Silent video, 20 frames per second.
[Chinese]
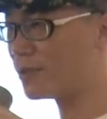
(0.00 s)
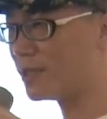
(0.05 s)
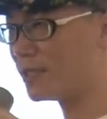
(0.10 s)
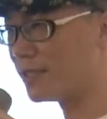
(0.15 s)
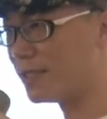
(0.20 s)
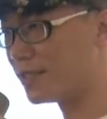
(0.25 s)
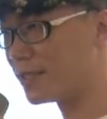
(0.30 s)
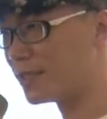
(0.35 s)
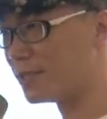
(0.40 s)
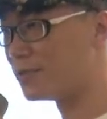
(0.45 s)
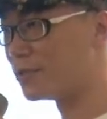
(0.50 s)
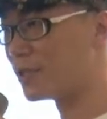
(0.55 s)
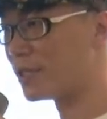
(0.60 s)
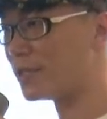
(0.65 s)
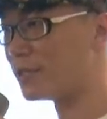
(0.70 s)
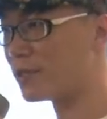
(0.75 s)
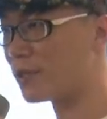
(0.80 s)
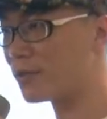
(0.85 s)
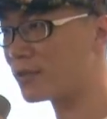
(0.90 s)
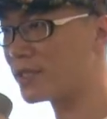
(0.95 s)
问题，你可能觉得
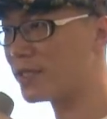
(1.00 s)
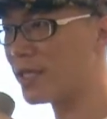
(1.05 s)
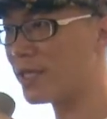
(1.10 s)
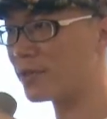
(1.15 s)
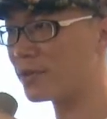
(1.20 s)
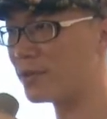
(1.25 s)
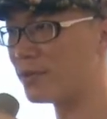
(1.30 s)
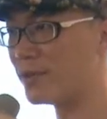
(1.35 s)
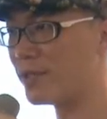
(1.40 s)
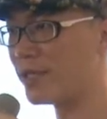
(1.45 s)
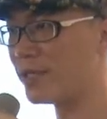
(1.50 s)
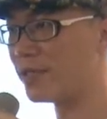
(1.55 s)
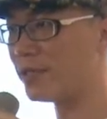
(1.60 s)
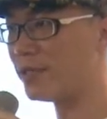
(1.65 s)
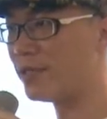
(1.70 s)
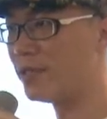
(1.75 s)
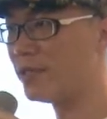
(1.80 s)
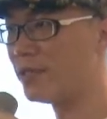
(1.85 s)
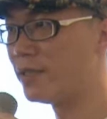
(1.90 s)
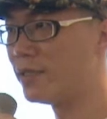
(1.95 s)
很抽象，对不对？
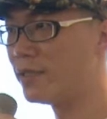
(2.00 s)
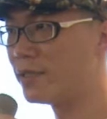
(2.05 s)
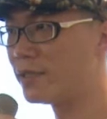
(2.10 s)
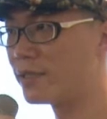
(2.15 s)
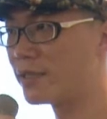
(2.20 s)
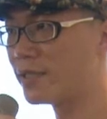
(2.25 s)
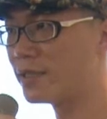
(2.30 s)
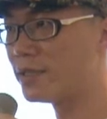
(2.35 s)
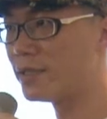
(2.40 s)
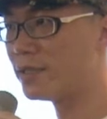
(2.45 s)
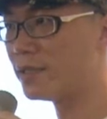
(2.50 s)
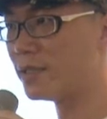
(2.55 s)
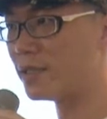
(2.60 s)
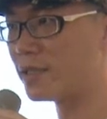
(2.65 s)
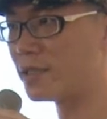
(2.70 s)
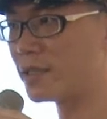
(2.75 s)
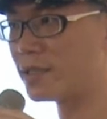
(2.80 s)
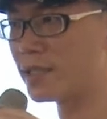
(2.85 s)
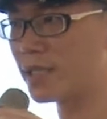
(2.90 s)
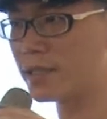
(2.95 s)
但是你
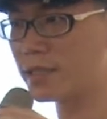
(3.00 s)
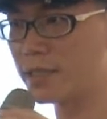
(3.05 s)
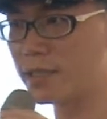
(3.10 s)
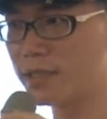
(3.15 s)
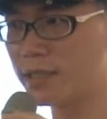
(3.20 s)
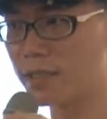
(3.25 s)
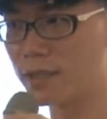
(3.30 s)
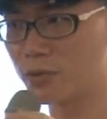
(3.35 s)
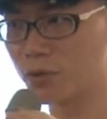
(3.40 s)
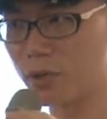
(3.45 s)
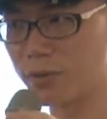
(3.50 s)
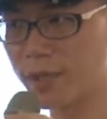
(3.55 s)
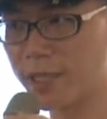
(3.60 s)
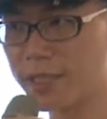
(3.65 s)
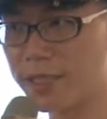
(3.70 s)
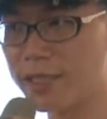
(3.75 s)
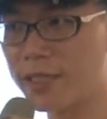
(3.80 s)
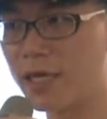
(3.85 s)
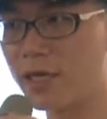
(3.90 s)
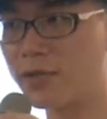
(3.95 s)
现在心里随
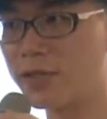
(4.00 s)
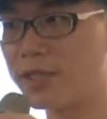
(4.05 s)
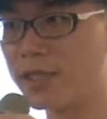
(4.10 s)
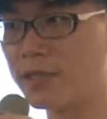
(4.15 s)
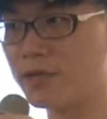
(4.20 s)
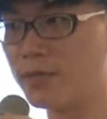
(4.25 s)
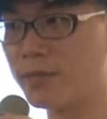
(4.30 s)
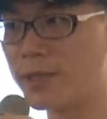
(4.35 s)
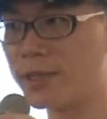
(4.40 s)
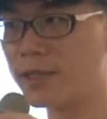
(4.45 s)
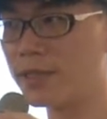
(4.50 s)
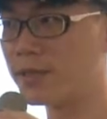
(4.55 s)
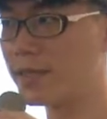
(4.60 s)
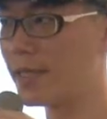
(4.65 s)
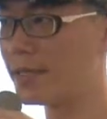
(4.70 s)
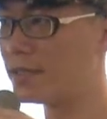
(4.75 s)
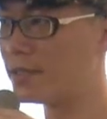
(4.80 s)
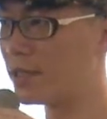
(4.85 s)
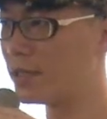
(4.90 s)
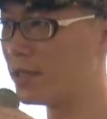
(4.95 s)
便挑一个我们正
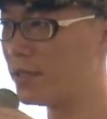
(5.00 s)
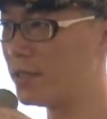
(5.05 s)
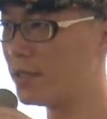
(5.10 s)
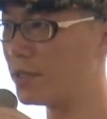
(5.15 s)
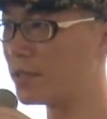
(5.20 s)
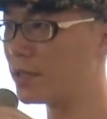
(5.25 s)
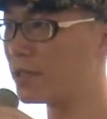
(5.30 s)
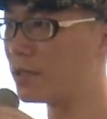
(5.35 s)
在争议的